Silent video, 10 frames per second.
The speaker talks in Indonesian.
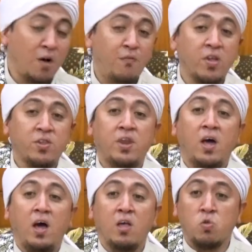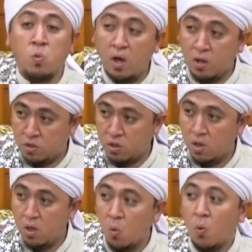afasna azwaj
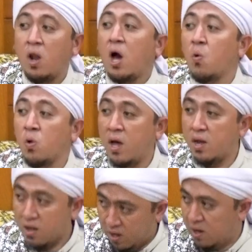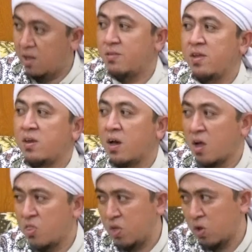wal aulad nasina
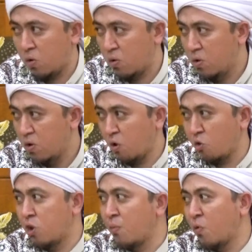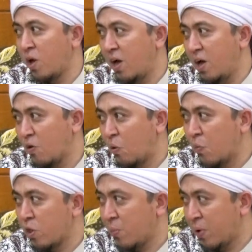kasiro. Kalau sudah pulang,
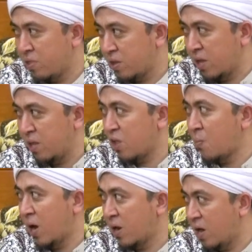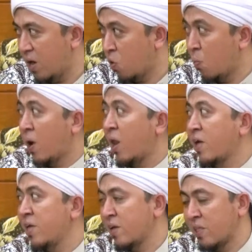kumpul sama istri, sama anak, lupa
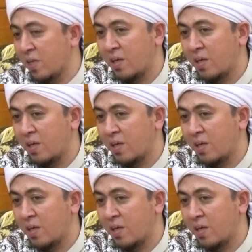lagi